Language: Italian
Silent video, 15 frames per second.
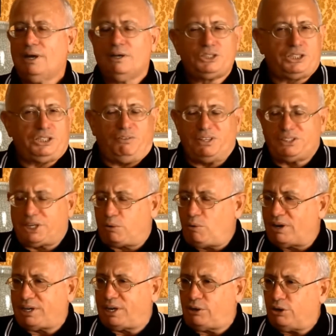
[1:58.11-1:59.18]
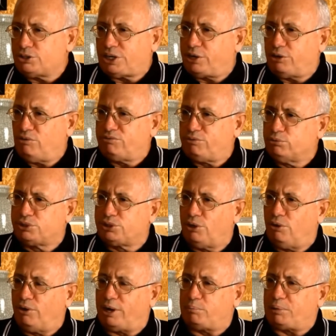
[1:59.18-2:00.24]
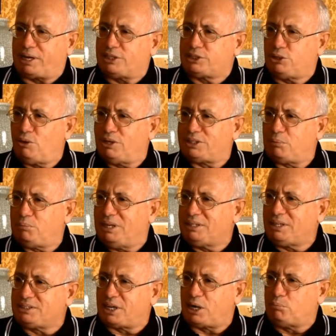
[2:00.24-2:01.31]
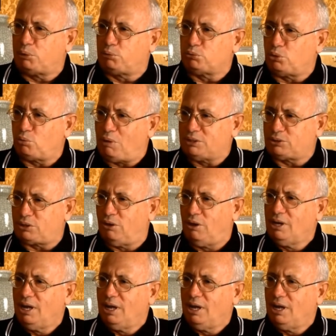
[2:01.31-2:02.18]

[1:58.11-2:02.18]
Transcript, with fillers: ci deve essere qualche cosa che non funziona, perché sennò altrimenti sarebbe tutto quanto